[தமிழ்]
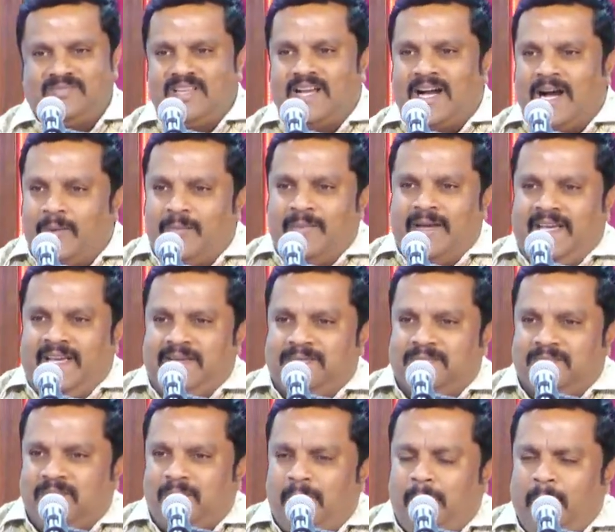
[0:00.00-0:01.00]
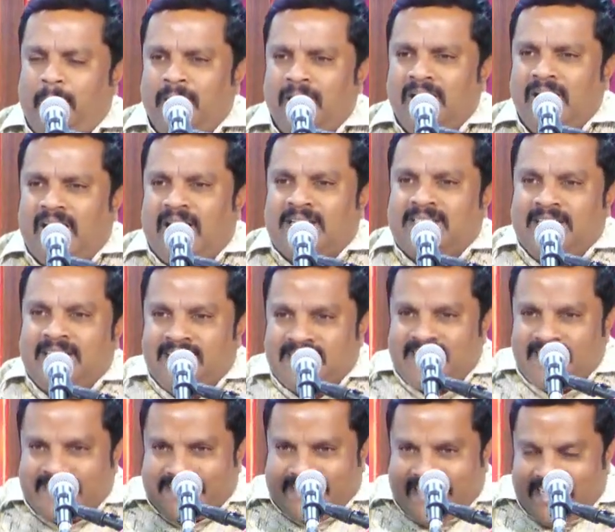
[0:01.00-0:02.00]
அமேன்
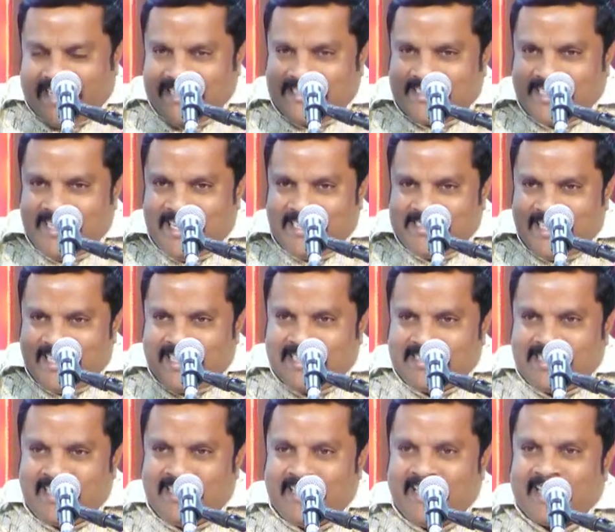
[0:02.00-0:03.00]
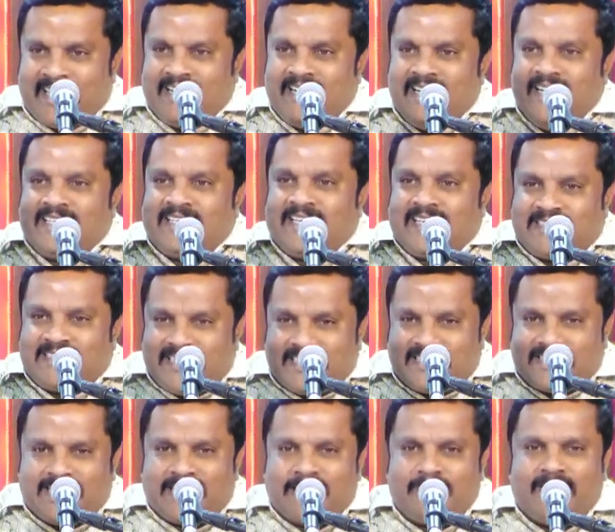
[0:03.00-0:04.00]
அதினதின் காலத்தில் அதினதின் நேரங்களில் கர்த்தர்
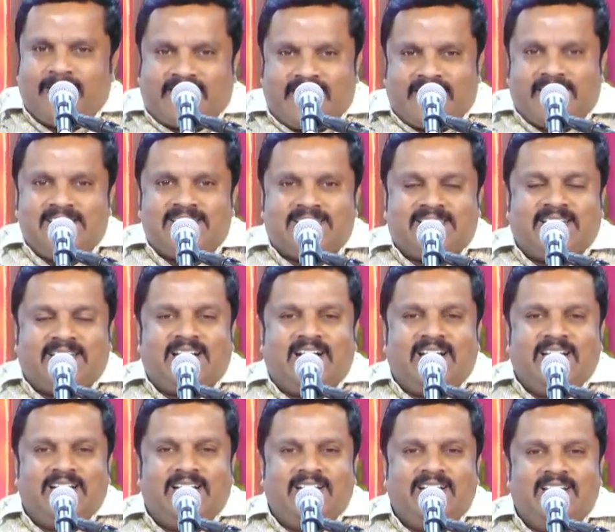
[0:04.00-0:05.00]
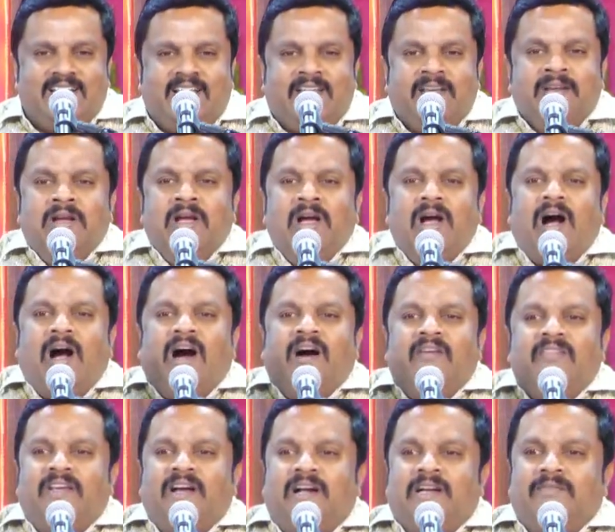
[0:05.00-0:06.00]
தருவார் கடைசி காலங்களிலே
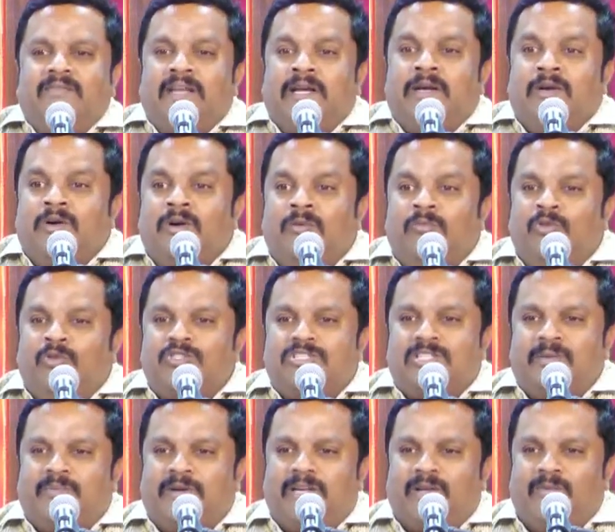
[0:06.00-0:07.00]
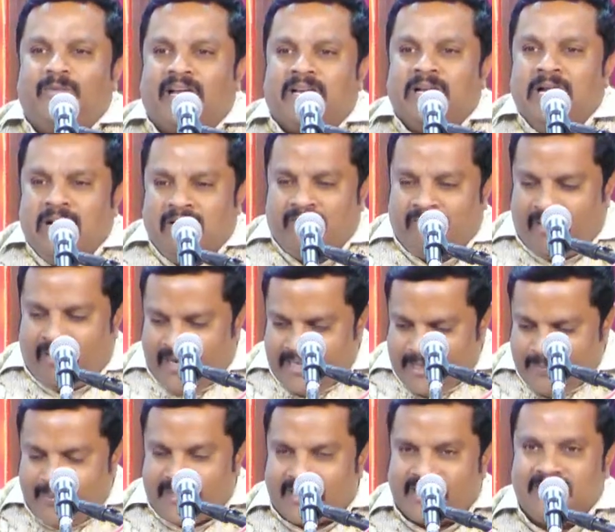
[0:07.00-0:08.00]
ஆவியானவர் எங்கும் ஊற்றப்படுவார்
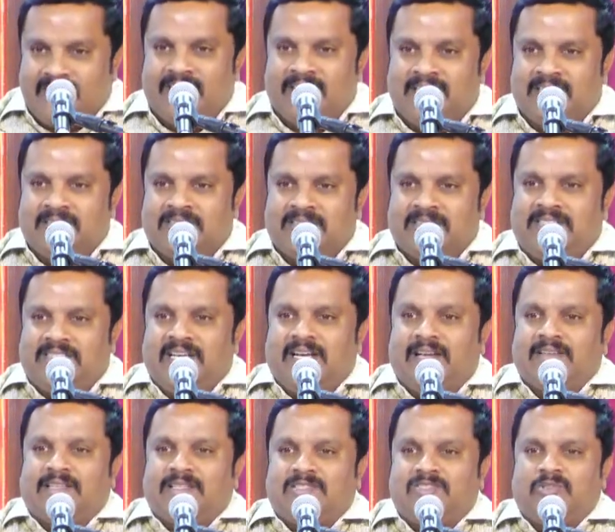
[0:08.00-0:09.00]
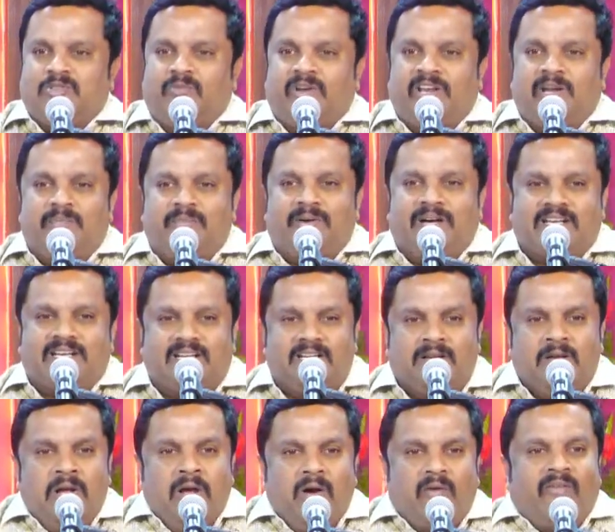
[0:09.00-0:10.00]
வாலிபர்கள் எழுந்து தீக்க தரிசனம் உரைப்பார்கள்
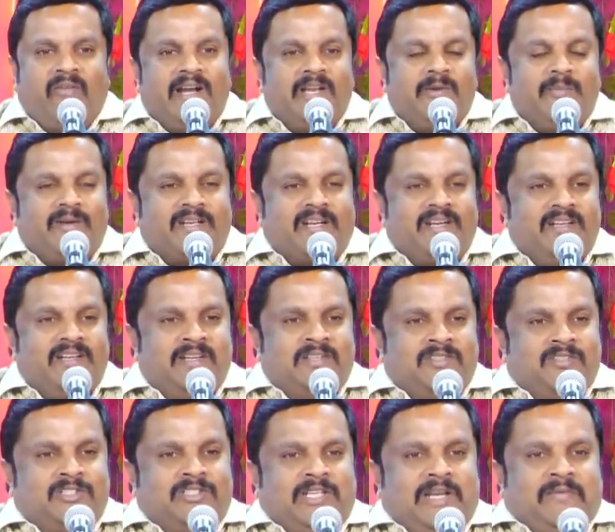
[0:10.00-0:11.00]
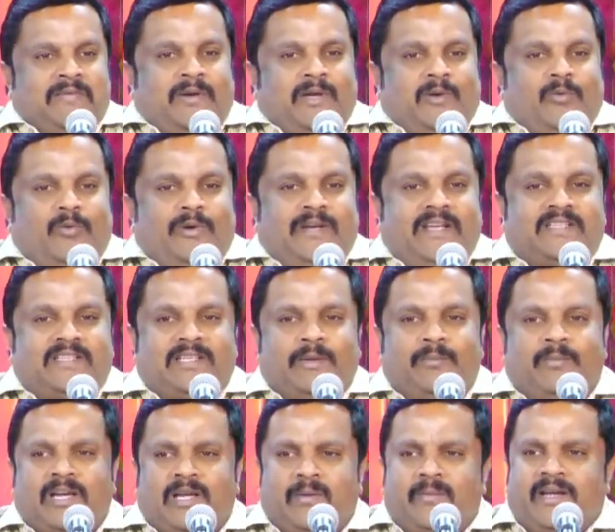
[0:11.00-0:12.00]
வாலிபர்கள் எழுந்து தேவனுடைய ஊழியத்தை
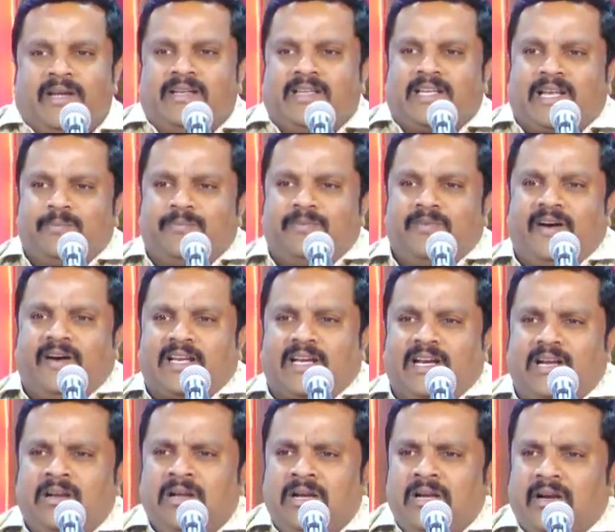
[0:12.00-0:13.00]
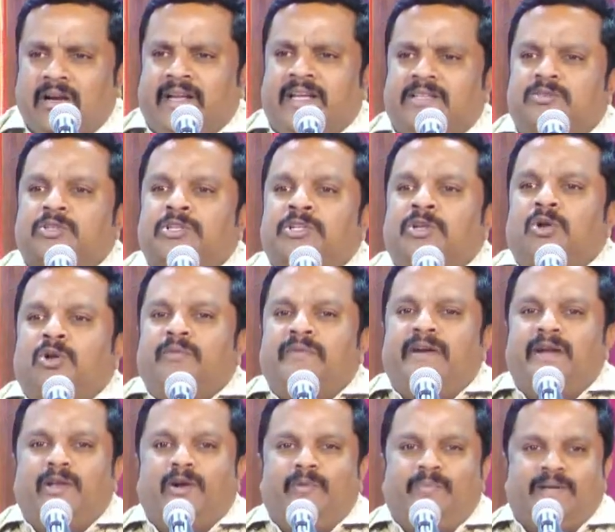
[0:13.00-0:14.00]
மகிமையாக நிரப்புவார்கள் நேற்று இன்னொரு
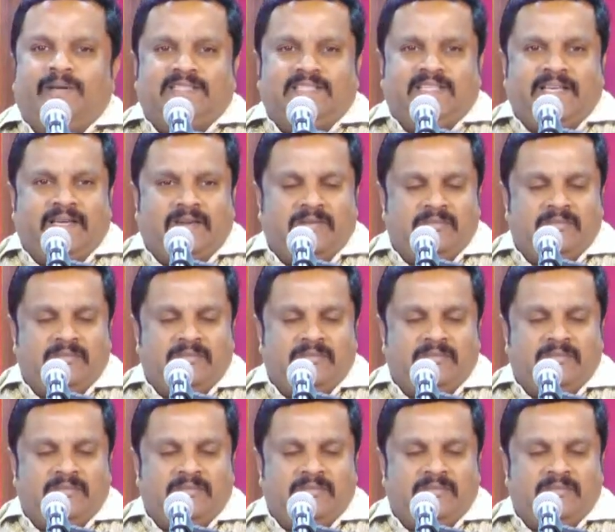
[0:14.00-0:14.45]
வீடியோ பார்த்தேன்